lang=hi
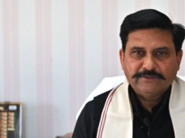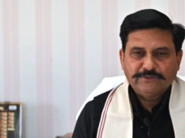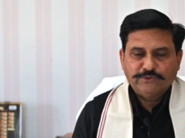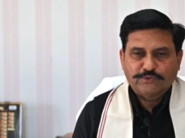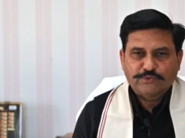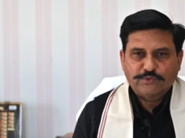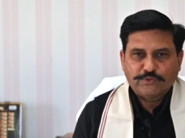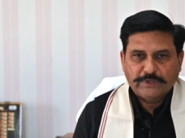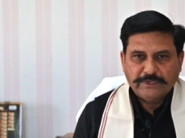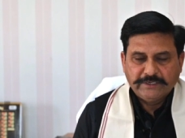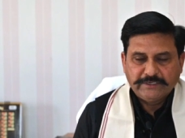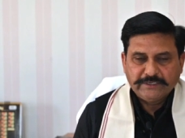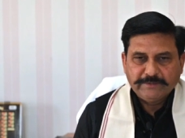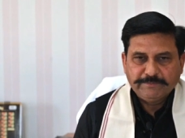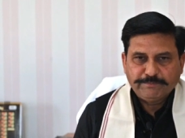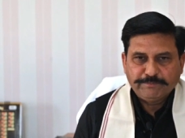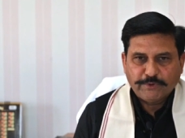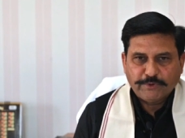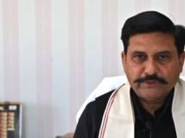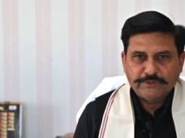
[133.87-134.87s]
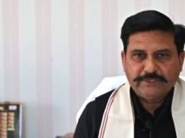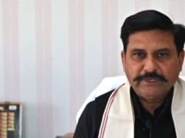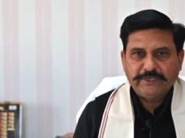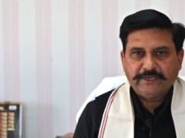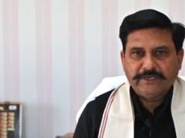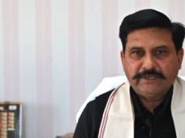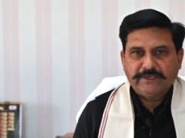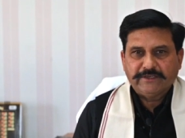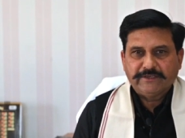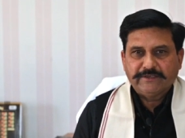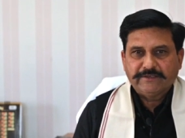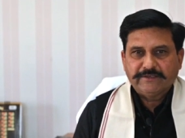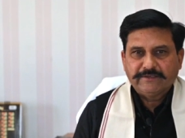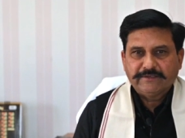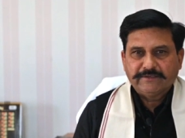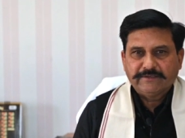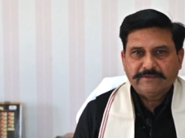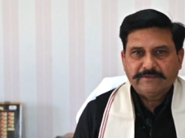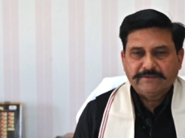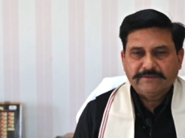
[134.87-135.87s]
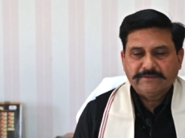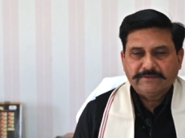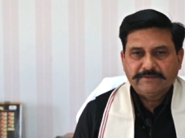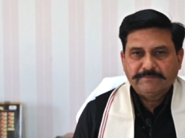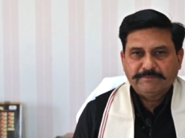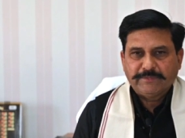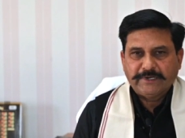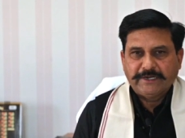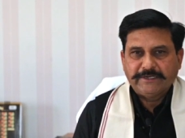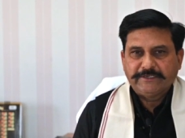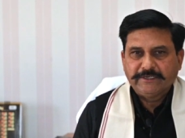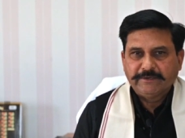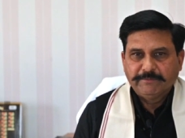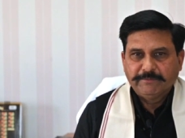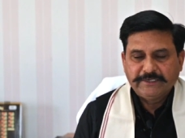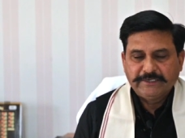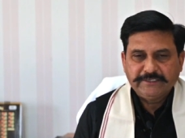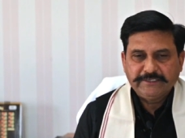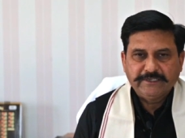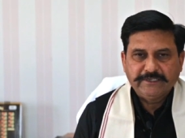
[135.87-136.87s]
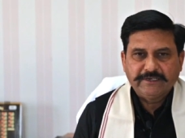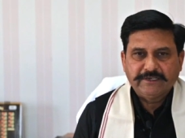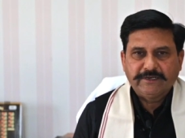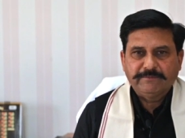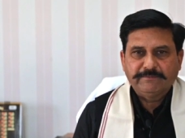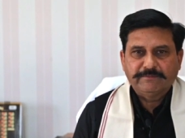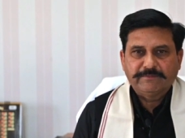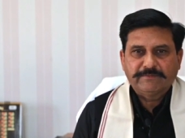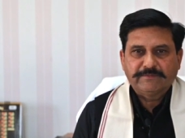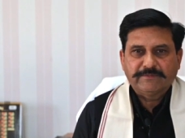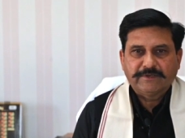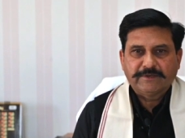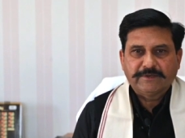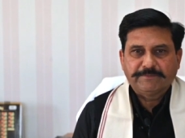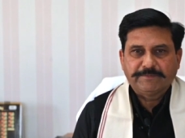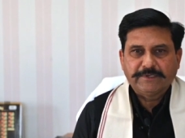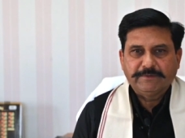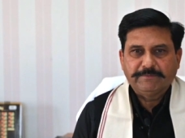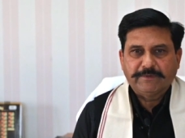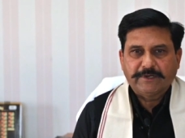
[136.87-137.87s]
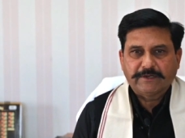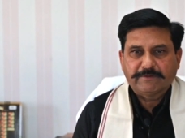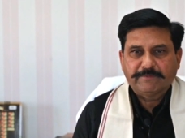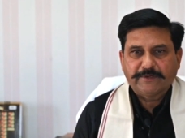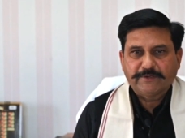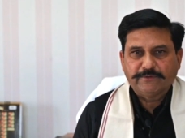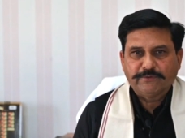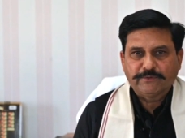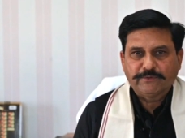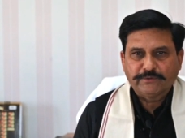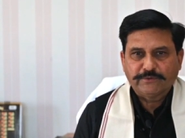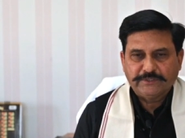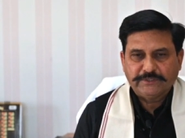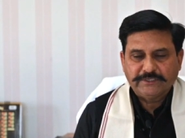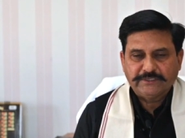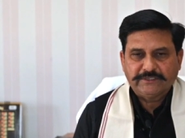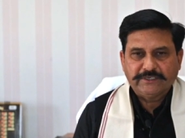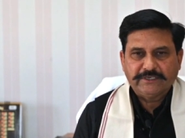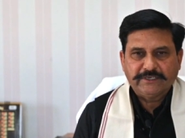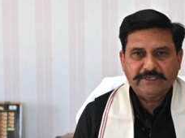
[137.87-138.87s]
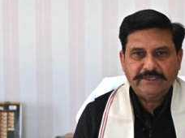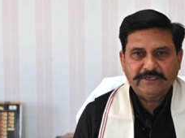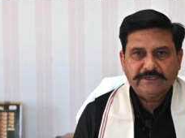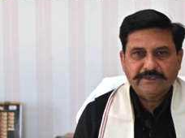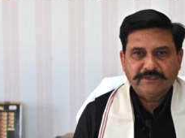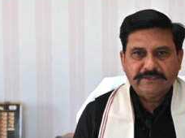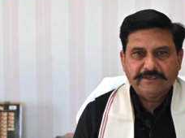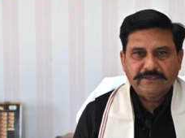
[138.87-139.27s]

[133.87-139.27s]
जो क्वालिटी पौधे प्लांटिंग मटेरियल हम अपने बागवानों को देते हैं